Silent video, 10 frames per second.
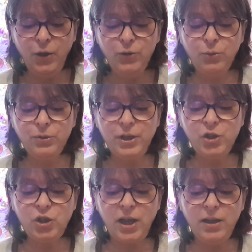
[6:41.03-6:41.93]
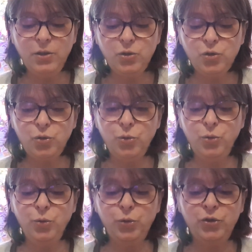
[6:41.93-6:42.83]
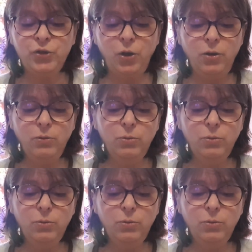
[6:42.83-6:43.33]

Donc déjà, je sens